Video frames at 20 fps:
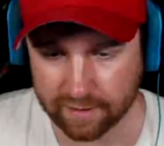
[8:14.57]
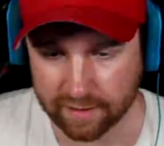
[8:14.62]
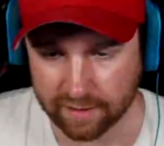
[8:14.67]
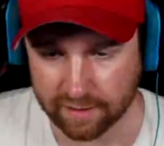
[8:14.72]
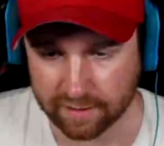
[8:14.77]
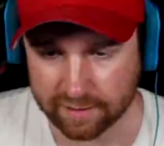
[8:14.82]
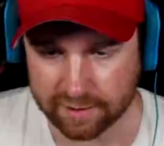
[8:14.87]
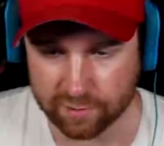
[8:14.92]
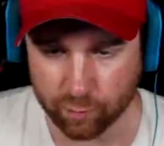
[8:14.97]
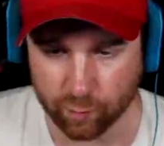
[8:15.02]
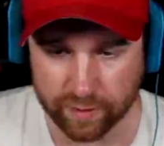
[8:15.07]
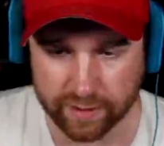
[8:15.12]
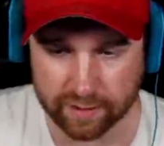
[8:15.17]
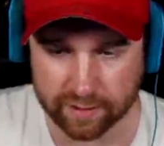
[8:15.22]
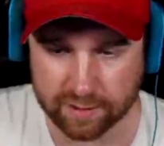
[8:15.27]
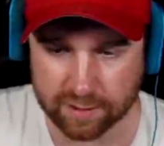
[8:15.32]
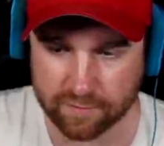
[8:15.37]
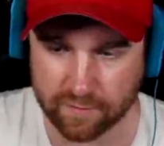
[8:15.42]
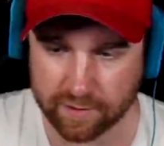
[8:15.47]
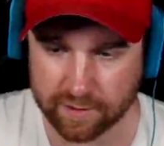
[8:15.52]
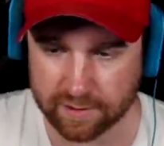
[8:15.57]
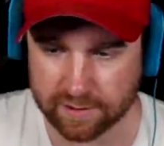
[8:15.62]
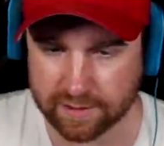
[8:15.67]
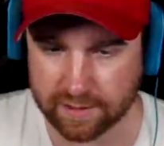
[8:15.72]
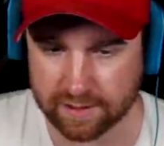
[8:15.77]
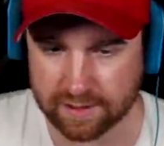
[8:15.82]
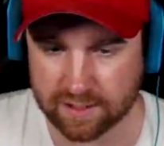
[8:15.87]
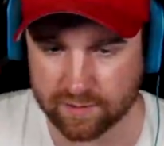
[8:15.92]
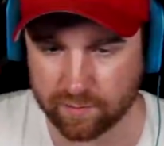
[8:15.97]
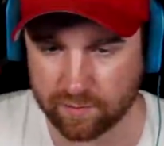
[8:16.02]
Ist weird, ich war hier das
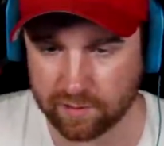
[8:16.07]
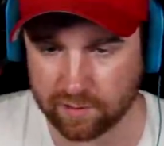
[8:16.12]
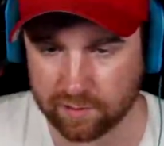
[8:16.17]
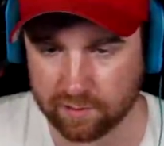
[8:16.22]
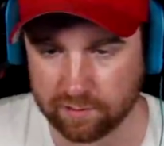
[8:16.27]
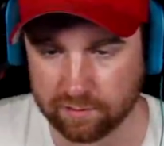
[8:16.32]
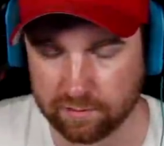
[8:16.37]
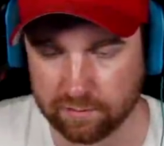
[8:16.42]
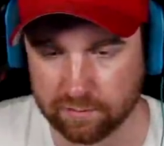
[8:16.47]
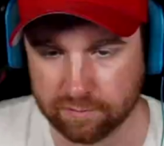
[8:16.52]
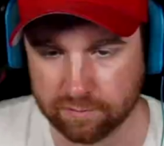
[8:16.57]
letzte Mal... Äh,